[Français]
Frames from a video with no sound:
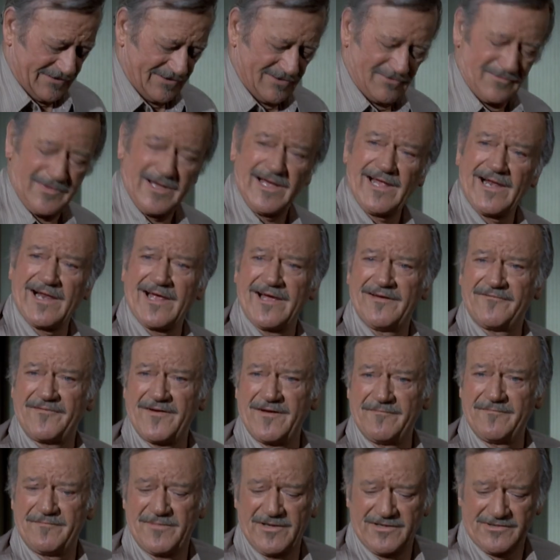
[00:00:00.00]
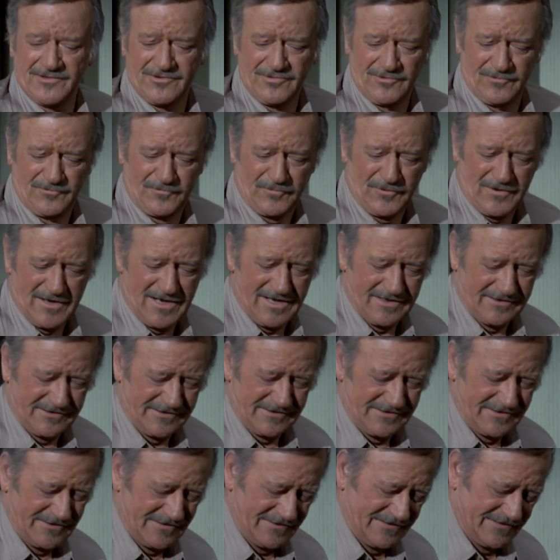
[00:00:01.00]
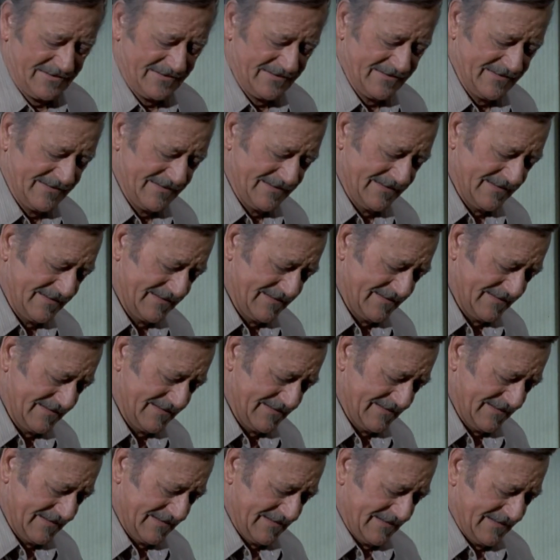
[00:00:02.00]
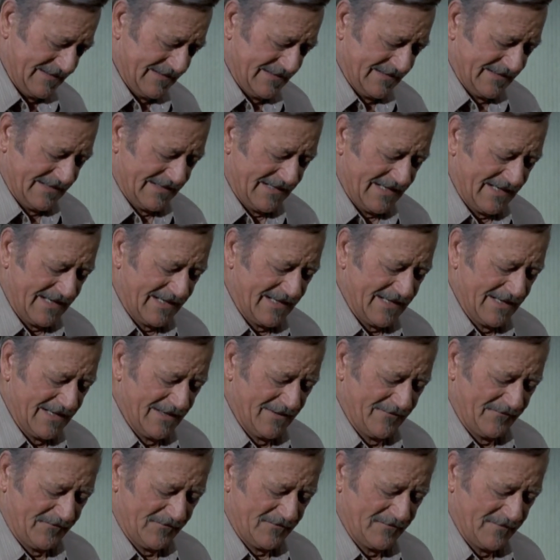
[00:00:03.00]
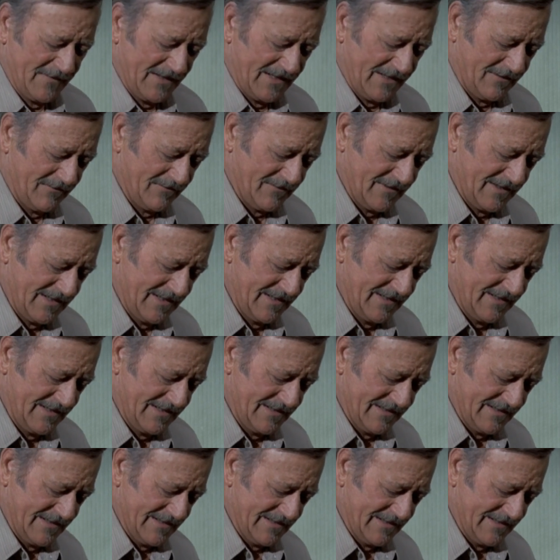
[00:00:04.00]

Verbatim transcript: Toute ma vie, j'ai eu trop de fierté pour, pour accepter l'aide de qui que ce soit.